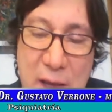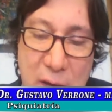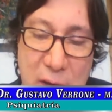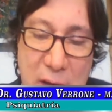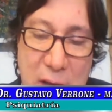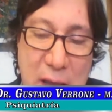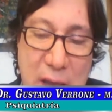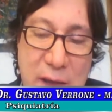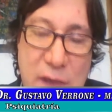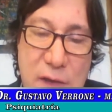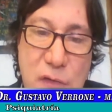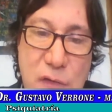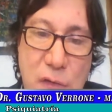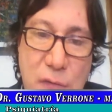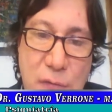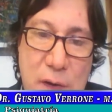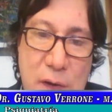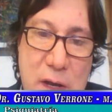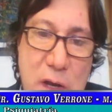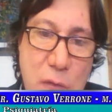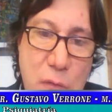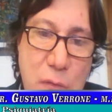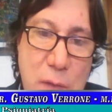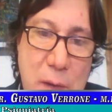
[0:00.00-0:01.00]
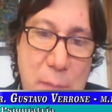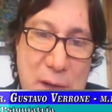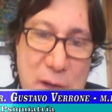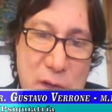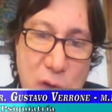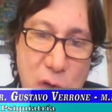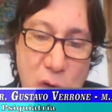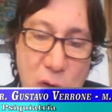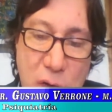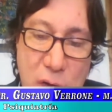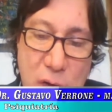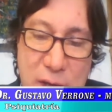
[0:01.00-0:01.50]
esquizofrenia es una
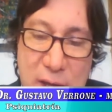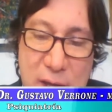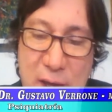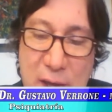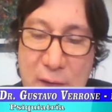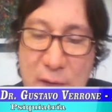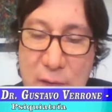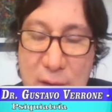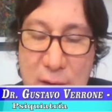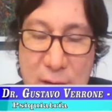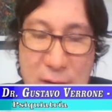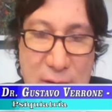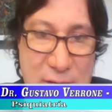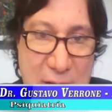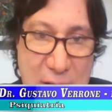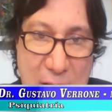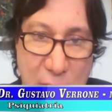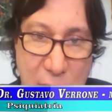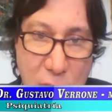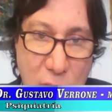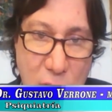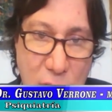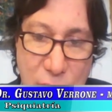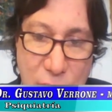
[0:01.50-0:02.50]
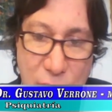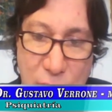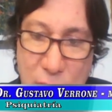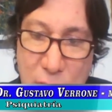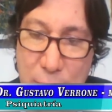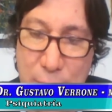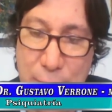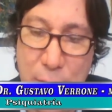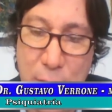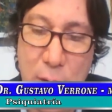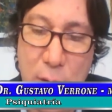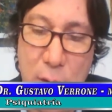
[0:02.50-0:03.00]
patología del
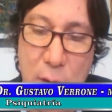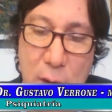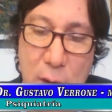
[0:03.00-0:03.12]
desarrollo